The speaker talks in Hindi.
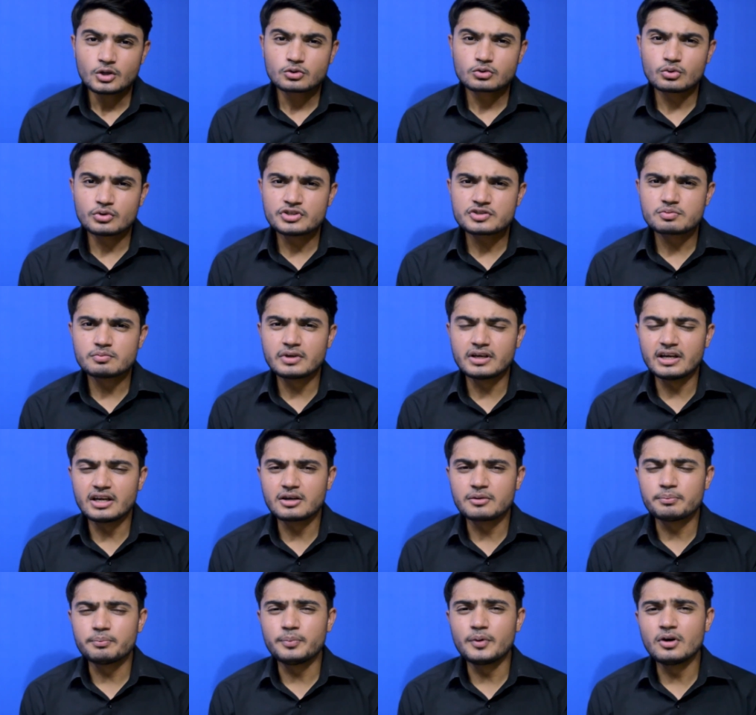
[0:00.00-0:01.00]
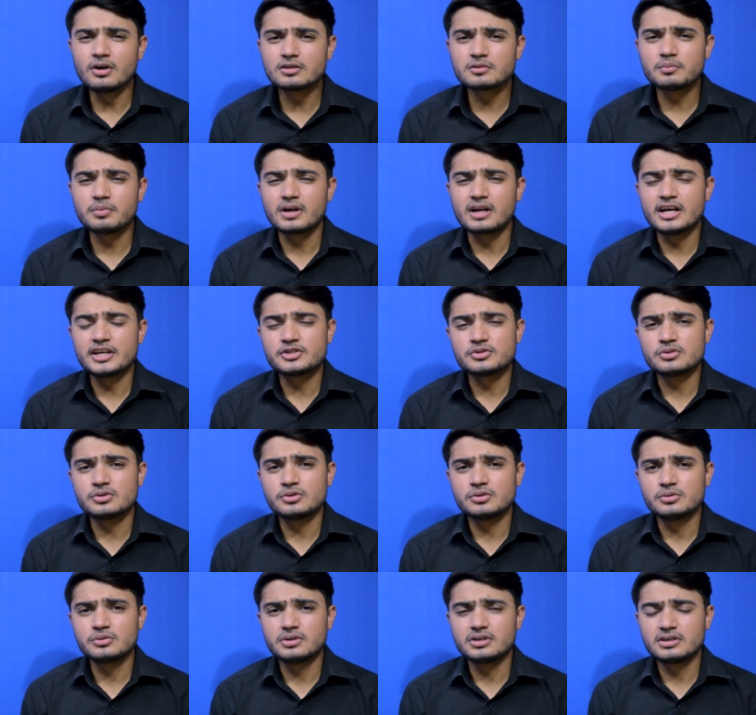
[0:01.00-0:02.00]
तो इसमें एक बहुत बड़ा जो
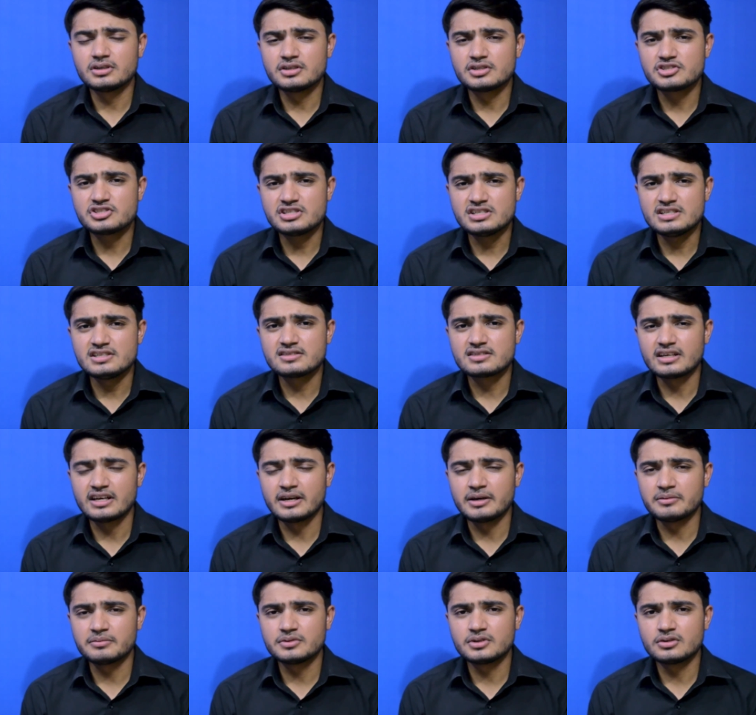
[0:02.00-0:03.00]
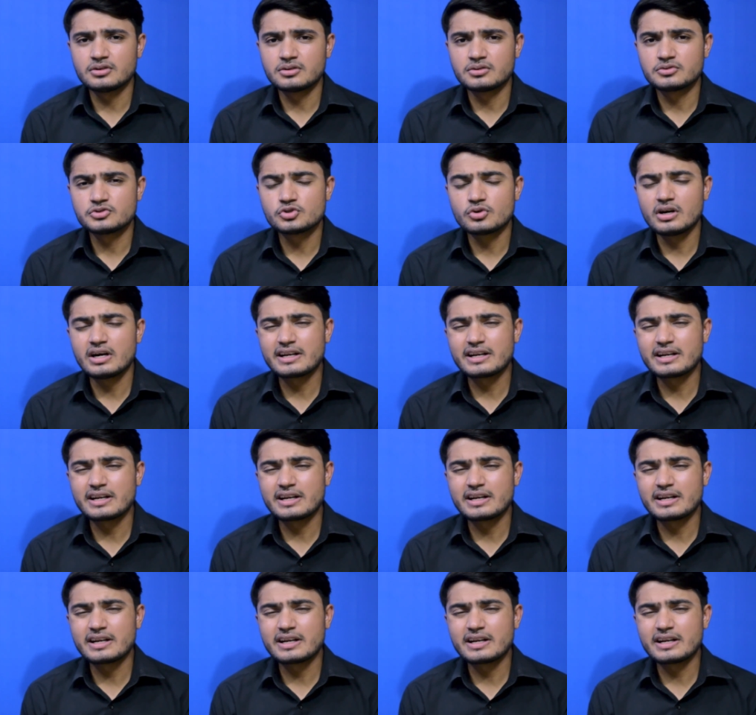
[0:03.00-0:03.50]
चीज़ है जो